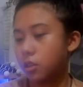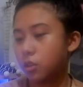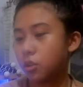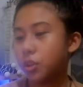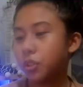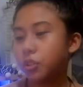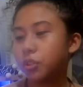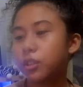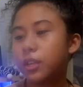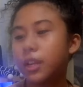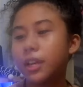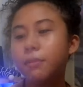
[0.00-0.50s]

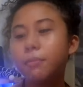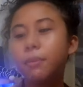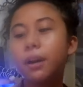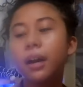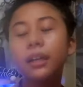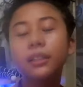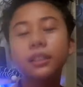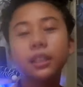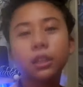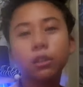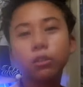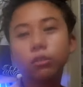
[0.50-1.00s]
So, ito na yung
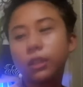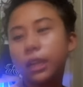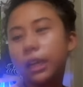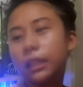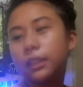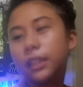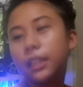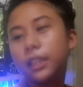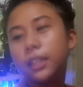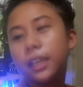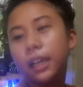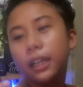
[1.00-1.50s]
mga tanong
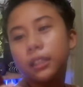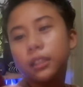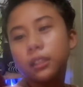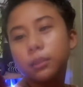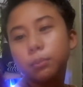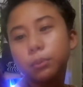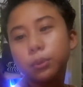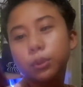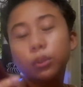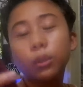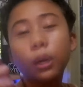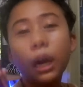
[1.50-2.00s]
natin guys.
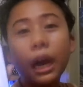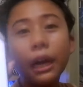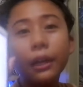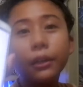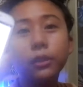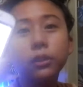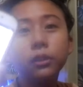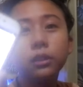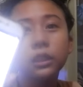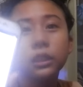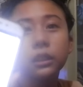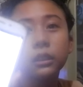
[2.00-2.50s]
Puro
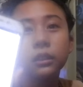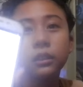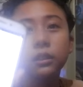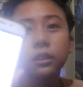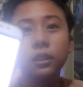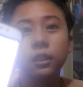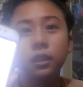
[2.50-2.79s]
anon eh.